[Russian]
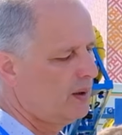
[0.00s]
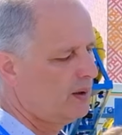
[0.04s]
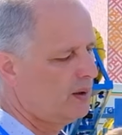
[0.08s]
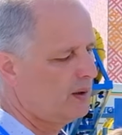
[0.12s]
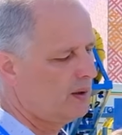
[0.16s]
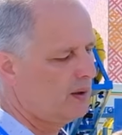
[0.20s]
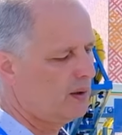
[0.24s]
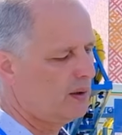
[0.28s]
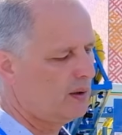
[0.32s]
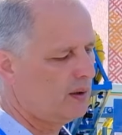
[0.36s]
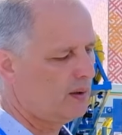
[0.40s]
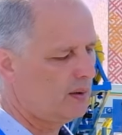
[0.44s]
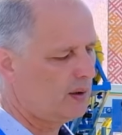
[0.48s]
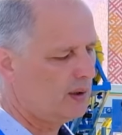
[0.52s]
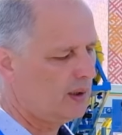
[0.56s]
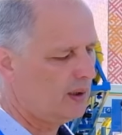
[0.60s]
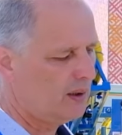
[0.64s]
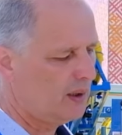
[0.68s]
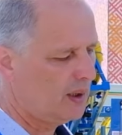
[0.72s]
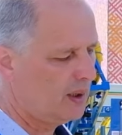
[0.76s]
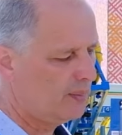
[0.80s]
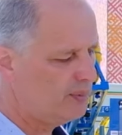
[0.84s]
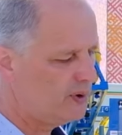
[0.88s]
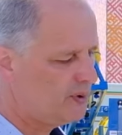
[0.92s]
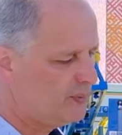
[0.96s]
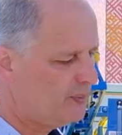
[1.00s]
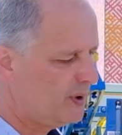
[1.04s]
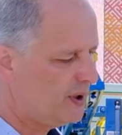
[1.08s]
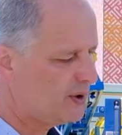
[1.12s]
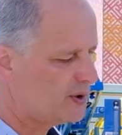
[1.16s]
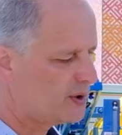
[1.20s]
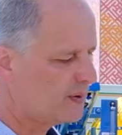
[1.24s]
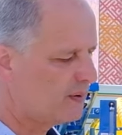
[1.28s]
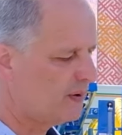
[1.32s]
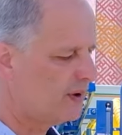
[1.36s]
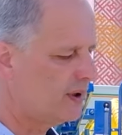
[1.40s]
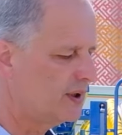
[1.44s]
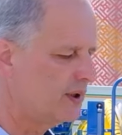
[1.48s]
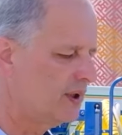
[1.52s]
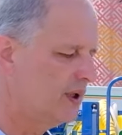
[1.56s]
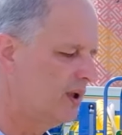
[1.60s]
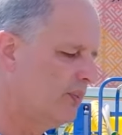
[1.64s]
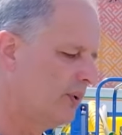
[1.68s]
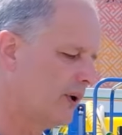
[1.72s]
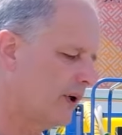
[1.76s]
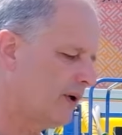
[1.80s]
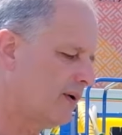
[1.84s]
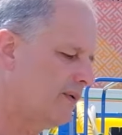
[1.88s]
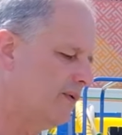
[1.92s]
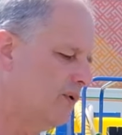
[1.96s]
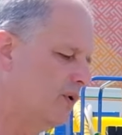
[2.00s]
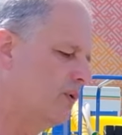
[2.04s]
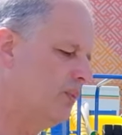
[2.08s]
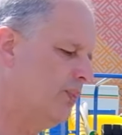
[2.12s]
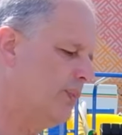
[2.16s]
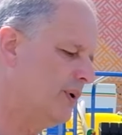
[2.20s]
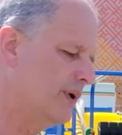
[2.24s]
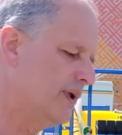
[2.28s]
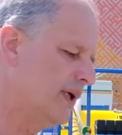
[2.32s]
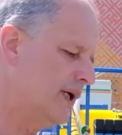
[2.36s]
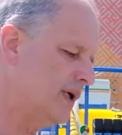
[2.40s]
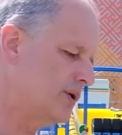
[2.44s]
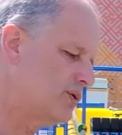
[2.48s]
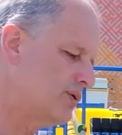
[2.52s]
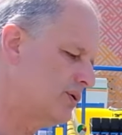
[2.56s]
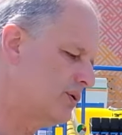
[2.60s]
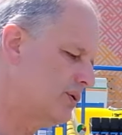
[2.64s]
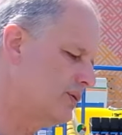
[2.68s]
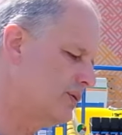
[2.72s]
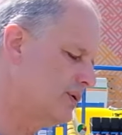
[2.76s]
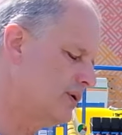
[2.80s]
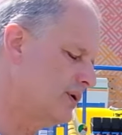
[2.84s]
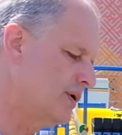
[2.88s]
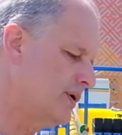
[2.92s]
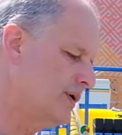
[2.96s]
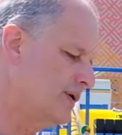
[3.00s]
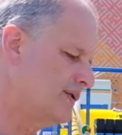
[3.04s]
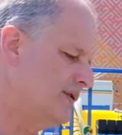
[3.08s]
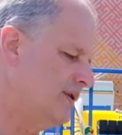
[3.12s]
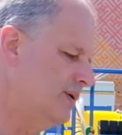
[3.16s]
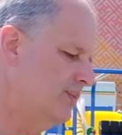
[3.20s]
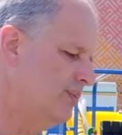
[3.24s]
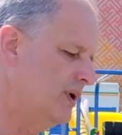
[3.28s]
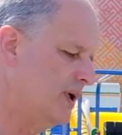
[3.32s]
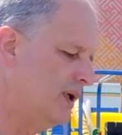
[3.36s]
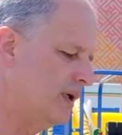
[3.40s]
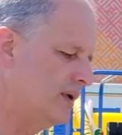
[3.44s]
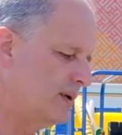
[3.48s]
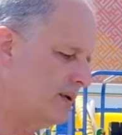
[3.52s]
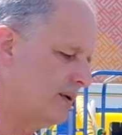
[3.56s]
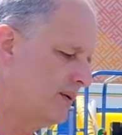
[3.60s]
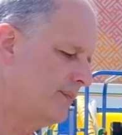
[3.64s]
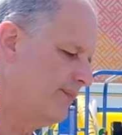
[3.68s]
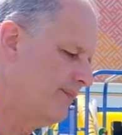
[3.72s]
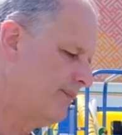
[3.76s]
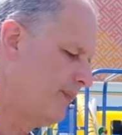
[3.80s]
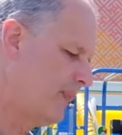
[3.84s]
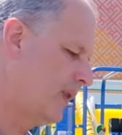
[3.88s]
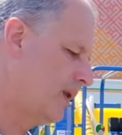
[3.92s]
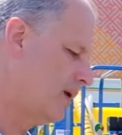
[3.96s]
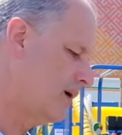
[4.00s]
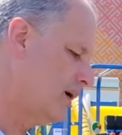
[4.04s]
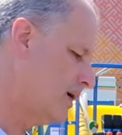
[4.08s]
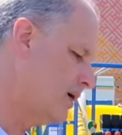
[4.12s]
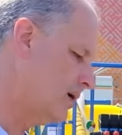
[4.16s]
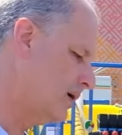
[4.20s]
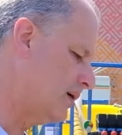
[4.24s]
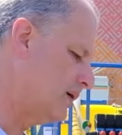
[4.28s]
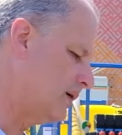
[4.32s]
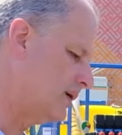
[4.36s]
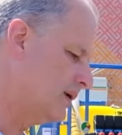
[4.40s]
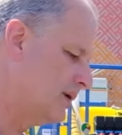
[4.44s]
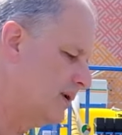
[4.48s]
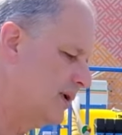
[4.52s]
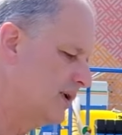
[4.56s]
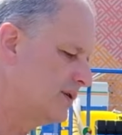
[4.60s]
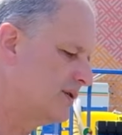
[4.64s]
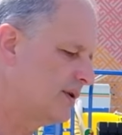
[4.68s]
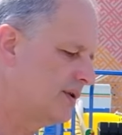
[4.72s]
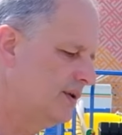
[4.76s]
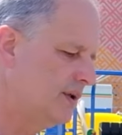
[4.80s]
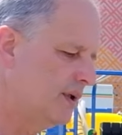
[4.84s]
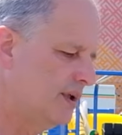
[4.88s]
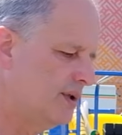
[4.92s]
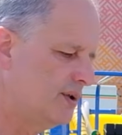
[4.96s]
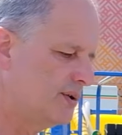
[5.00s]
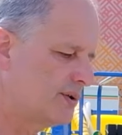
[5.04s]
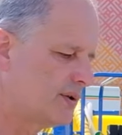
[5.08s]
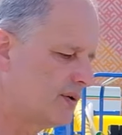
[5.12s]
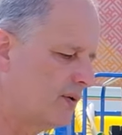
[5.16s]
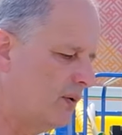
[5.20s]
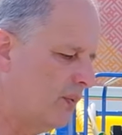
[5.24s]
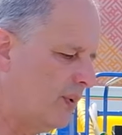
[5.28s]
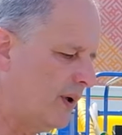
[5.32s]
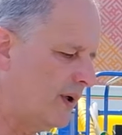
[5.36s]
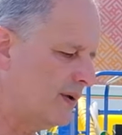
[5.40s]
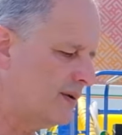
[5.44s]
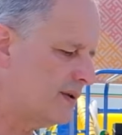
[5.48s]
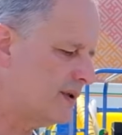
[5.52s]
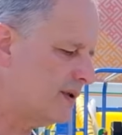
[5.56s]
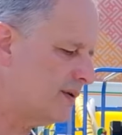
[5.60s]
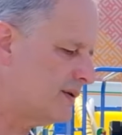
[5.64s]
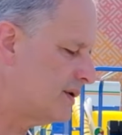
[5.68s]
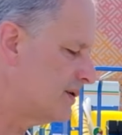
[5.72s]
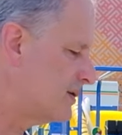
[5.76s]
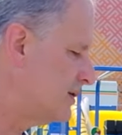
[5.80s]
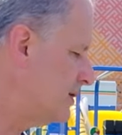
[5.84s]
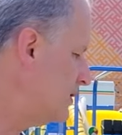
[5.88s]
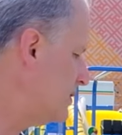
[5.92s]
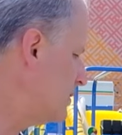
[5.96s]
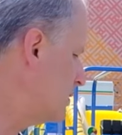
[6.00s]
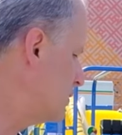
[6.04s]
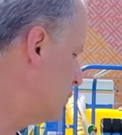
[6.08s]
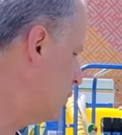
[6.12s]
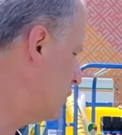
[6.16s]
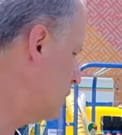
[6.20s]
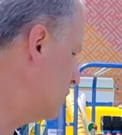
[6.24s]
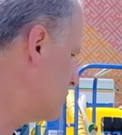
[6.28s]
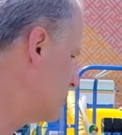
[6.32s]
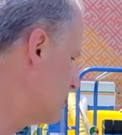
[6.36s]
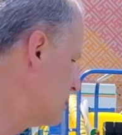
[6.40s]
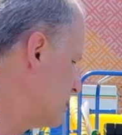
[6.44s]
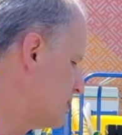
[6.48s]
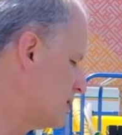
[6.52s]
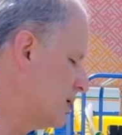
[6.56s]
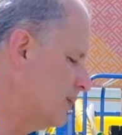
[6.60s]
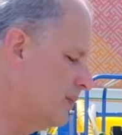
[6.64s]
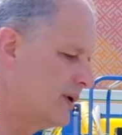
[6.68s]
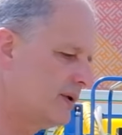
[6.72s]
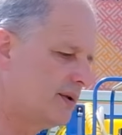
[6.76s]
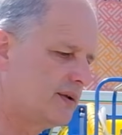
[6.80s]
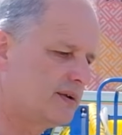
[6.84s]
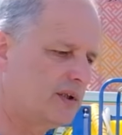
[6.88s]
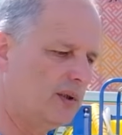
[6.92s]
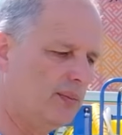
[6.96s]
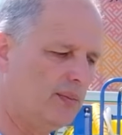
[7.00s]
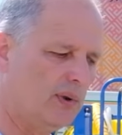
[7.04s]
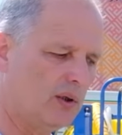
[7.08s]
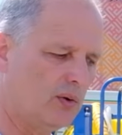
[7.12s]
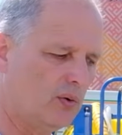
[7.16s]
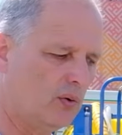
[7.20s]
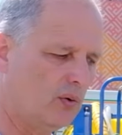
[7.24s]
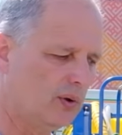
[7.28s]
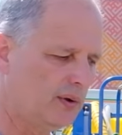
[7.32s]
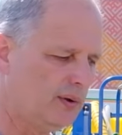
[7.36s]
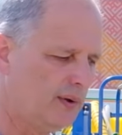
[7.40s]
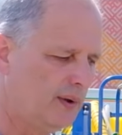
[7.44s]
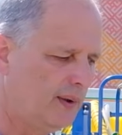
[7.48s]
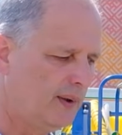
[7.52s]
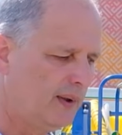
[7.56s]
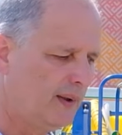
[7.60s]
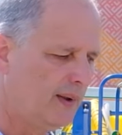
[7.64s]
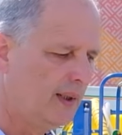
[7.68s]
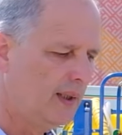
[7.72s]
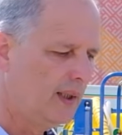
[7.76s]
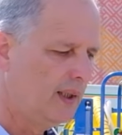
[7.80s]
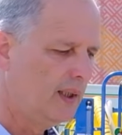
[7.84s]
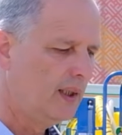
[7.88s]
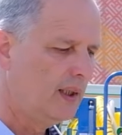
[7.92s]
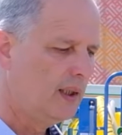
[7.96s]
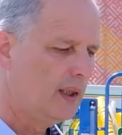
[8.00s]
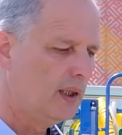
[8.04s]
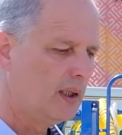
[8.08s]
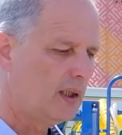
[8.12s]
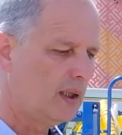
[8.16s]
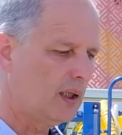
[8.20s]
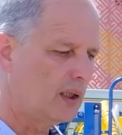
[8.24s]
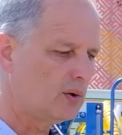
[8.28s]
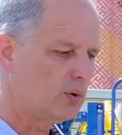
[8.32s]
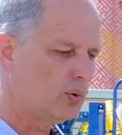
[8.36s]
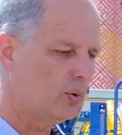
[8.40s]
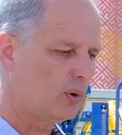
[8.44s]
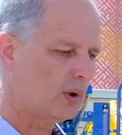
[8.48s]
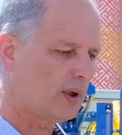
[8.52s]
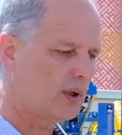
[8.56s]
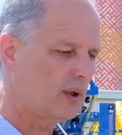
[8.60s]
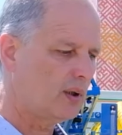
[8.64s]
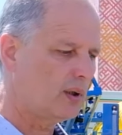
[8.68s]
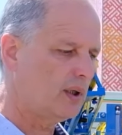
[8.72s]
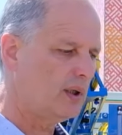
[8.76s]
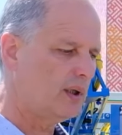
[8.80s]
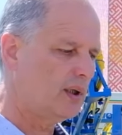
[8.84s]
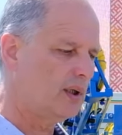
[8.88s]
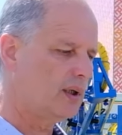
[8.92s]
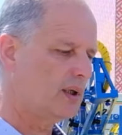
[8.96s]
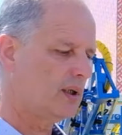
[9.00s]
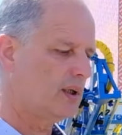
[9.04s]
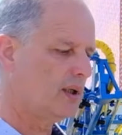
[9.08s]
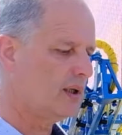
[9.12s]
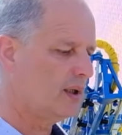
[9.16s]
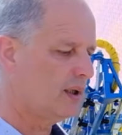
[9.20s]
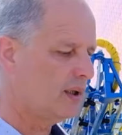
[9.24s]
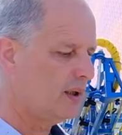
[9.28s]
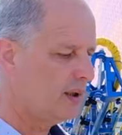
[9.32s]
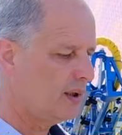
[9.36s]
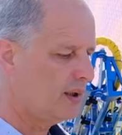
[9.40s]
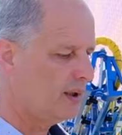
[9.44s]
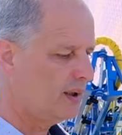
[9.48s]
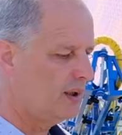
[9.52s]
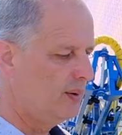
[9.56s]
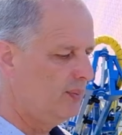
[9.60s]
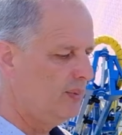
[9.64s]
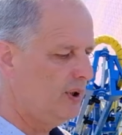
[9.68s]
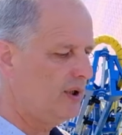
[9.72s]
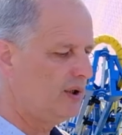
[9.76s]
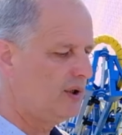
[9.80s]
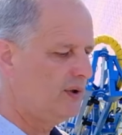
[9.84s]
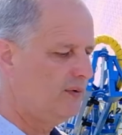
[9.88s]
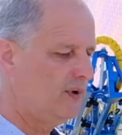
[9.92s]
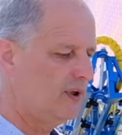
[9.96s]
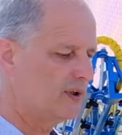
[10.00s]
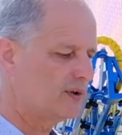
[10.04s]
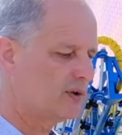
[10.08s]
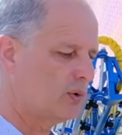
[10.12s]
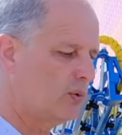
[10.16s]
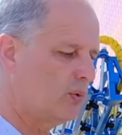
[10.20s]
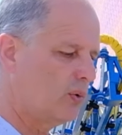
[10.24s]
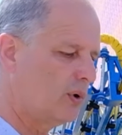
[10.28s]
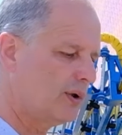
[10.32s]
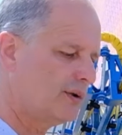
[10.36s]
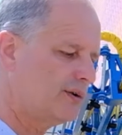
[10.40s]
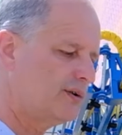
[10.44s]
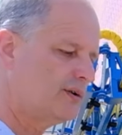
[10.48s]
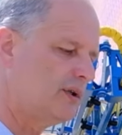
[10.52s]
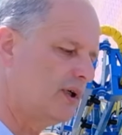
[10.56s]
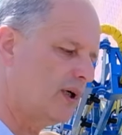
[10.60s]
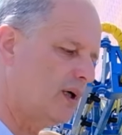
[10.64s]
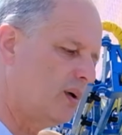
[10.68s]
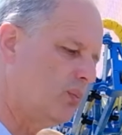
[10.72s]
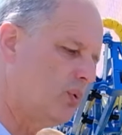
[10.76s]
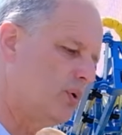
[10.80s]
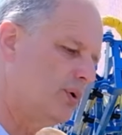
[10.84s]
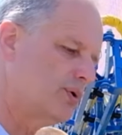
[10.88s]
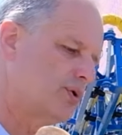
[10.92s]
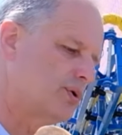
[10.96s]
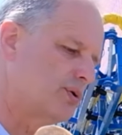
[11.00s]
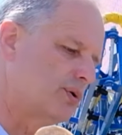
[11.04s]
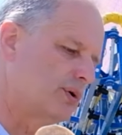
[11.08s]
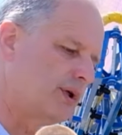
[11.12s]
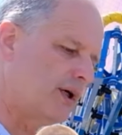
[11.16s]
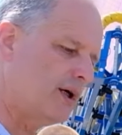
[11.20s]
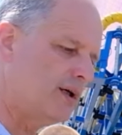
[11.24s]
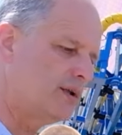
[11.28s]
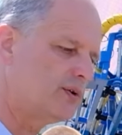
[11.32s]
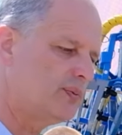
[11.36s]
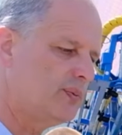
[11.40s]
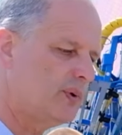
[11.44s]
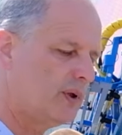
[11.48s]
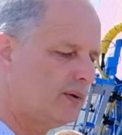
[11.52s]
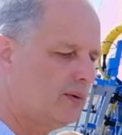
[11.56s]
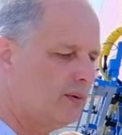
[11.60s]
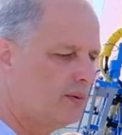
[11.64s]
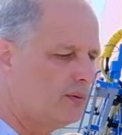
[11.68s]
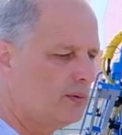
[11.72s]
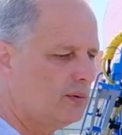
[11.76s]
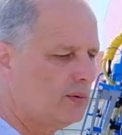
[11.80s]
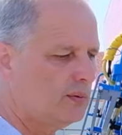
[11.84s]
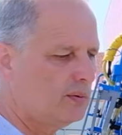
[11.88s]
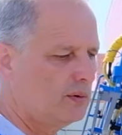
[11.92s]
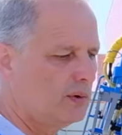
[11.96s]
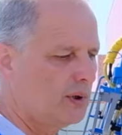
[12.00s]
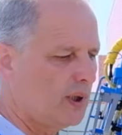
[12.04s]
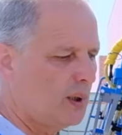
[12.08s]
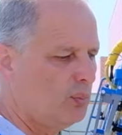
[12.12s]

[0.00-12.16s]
э, обеспечивала непрерывную подачу э, семян э, для технологического процесса, здесь используется само, самоход, который Э, имеет две скорости, рабочую и транспортную.